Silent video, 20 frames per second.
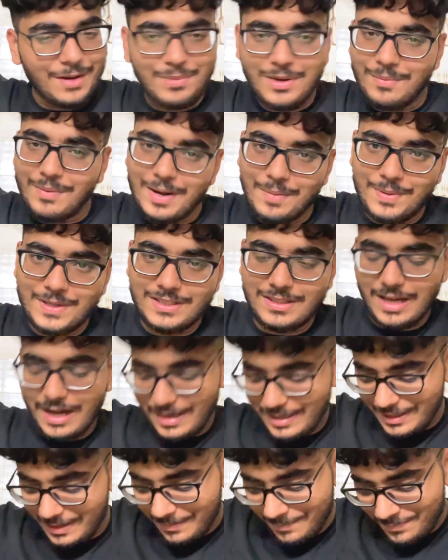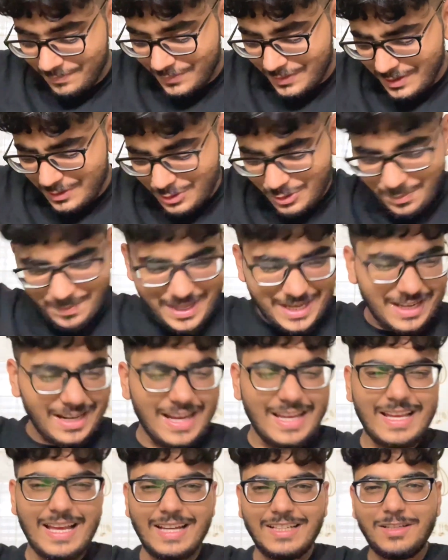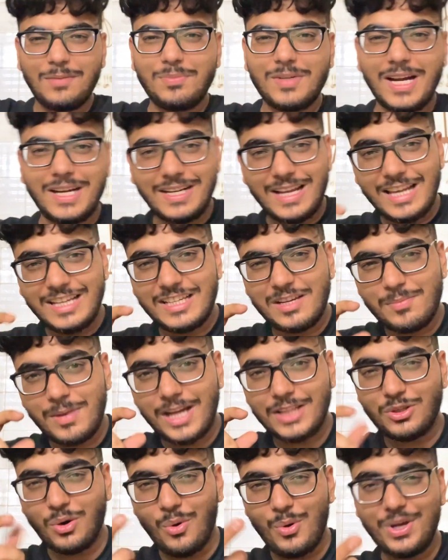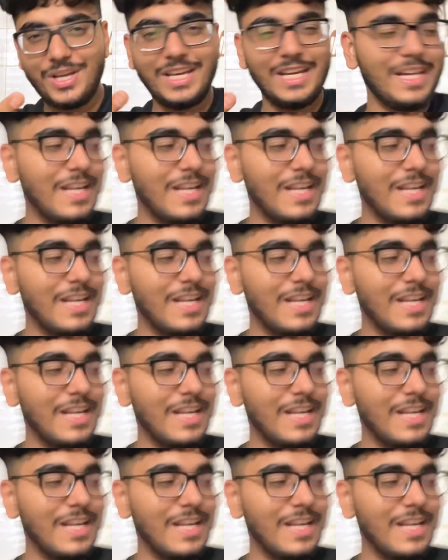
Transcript: भी हमारे पास था नहीं तो मैंने कहा यार जब डंडल की बात हो ही रही